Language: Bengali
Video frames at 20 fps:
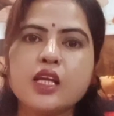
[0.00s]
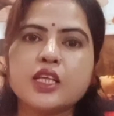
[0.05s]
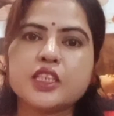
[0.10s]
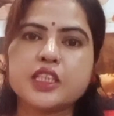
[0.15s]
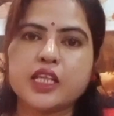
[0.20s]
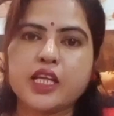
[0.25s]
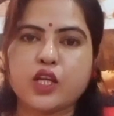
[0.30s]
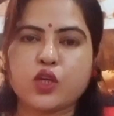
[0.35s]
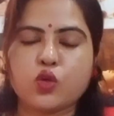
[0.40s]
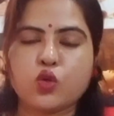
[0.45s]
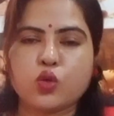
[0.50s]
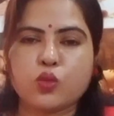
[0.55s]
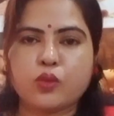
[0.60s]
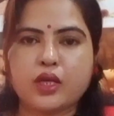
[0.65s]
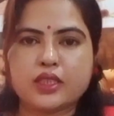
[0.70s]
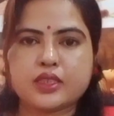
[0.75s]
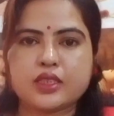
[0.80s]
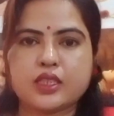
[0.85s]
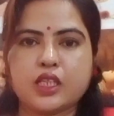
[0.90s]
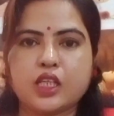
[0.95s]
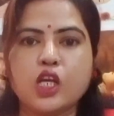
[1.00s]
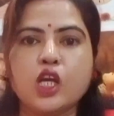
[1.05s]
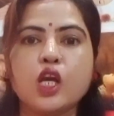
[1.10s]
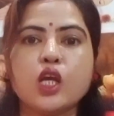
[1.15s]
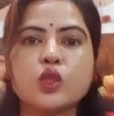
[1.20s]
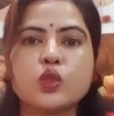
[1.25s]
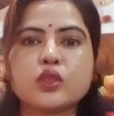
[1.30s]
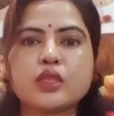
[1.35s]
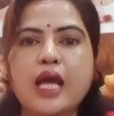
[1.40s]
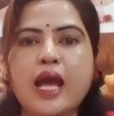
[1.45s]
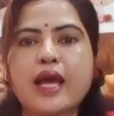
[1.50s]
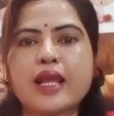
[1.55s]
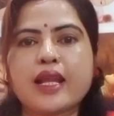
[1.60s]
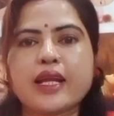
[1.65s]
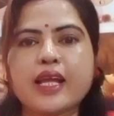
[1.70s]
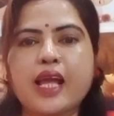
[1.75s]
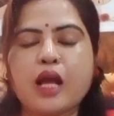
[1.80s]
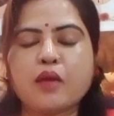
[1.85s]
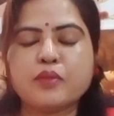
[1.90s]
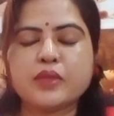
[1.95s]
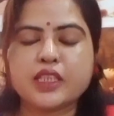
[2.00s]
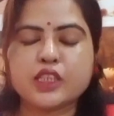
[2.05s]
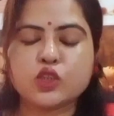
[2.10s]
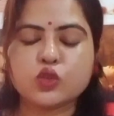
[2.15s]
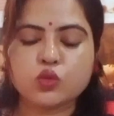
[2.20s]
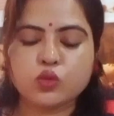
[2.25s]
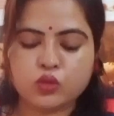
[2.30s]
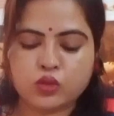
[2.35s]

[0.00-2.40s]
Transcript: শেয়ার করব আজকে তো তার আগে আমি কিছু